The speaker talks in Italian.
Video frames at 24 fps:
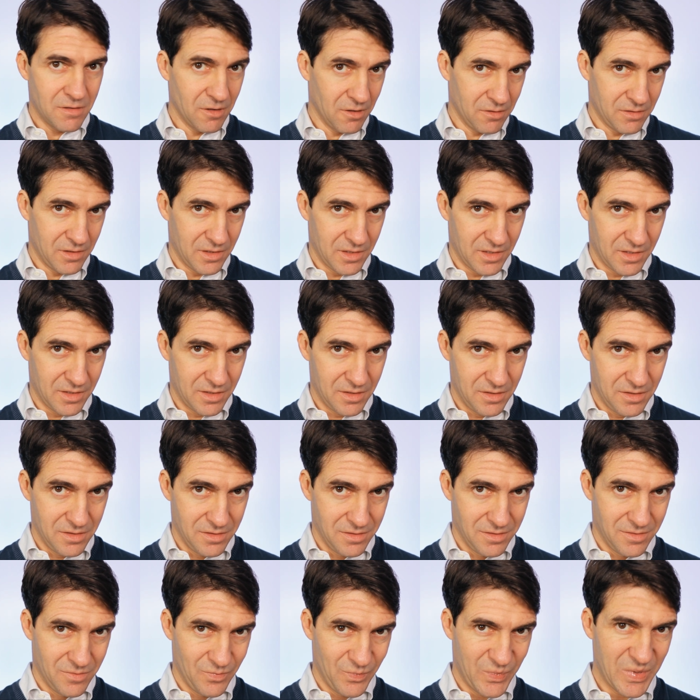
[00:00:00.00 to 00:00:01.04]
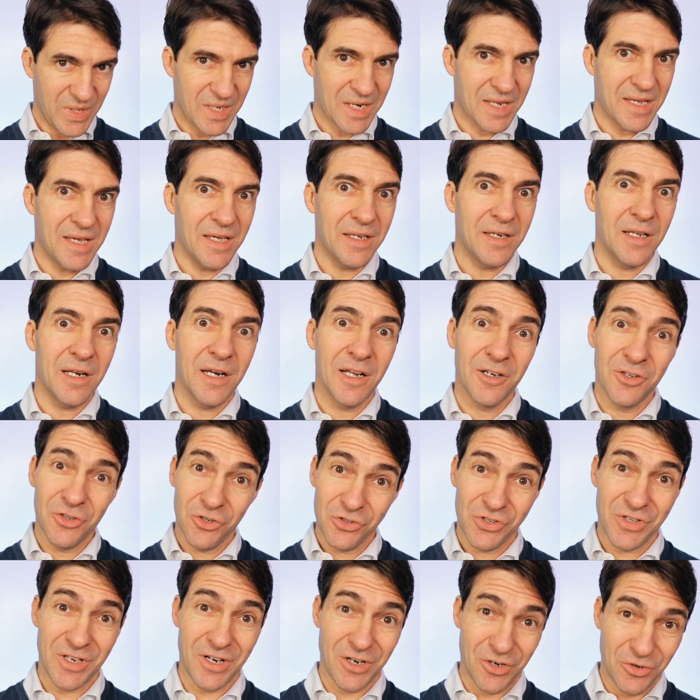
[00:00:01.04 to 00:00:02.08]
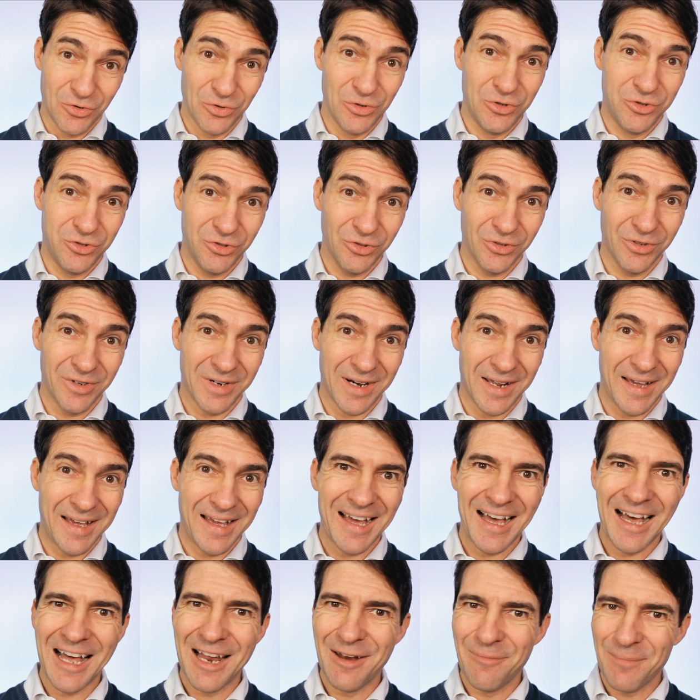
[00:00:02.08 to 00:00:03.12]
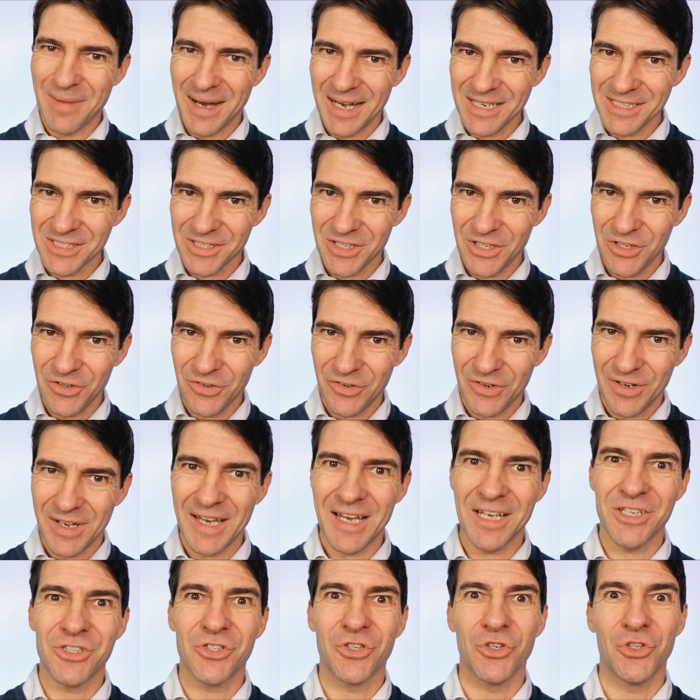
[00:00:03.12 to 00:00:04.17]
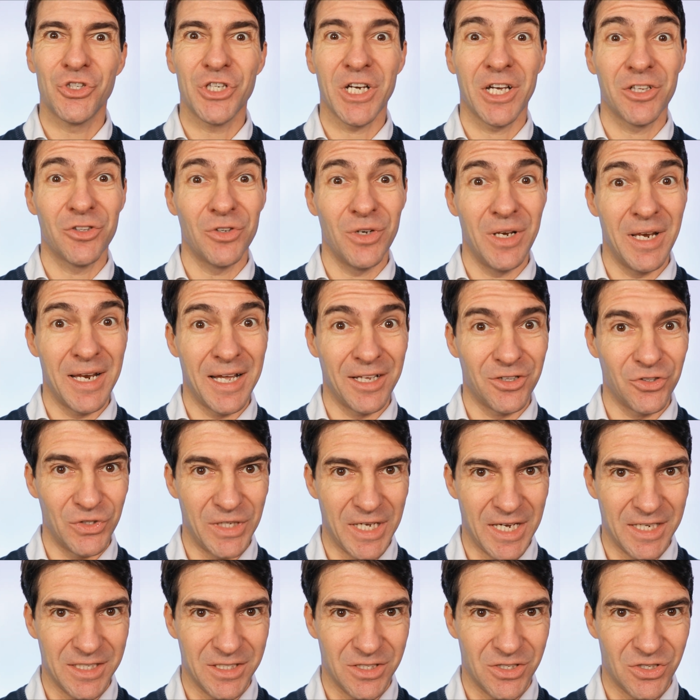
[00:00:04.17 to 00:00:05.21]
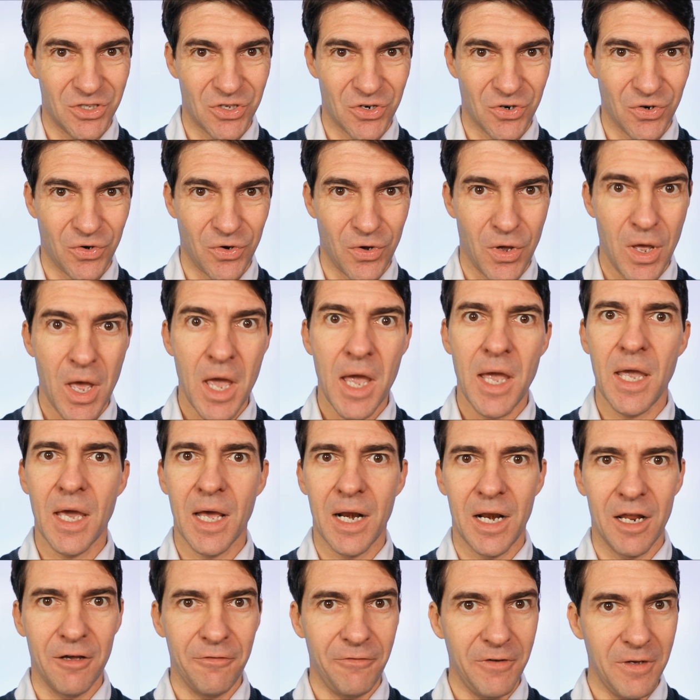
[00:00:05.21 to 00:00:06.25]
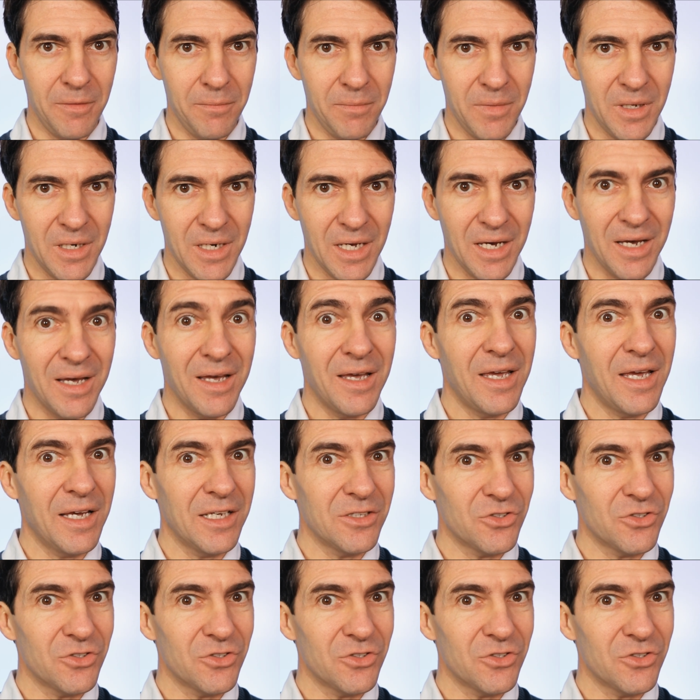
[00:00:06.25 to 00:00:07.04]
donna, perché nella nostra cultura al maschio è associato il lato destro e alla femmina è